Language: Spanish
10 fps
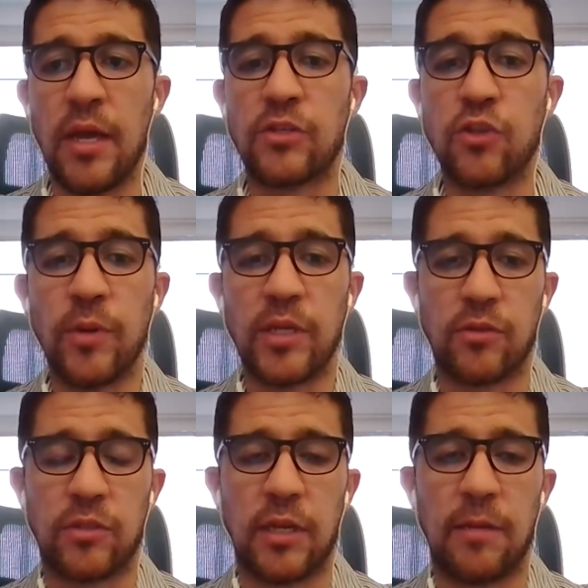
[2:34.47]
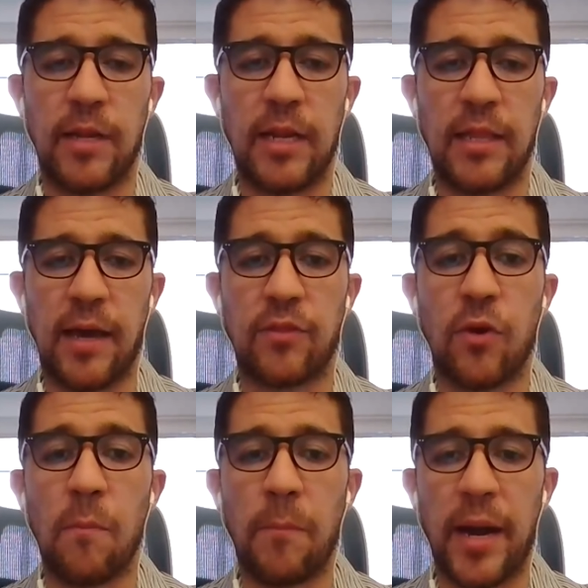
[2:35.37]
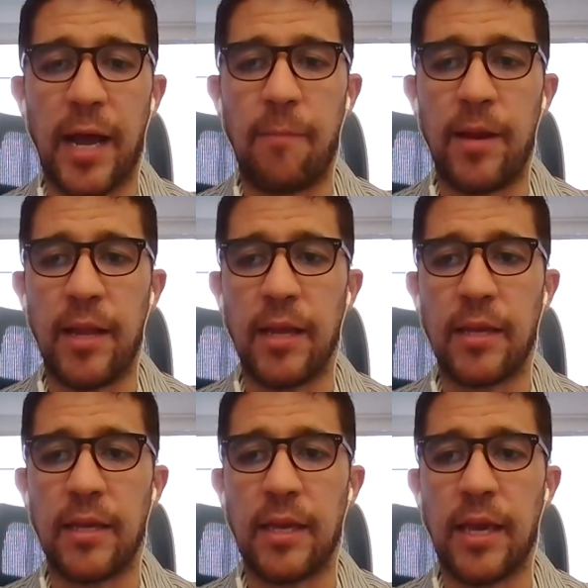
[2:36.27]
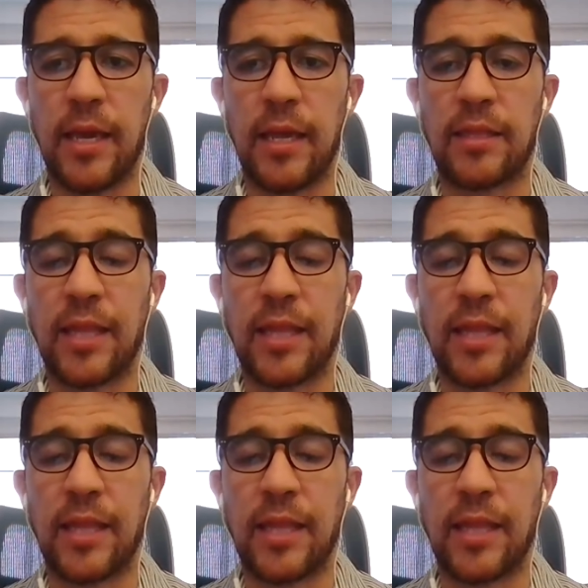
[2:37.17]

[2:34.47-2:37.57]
sobre sostenibilidad comparable eh,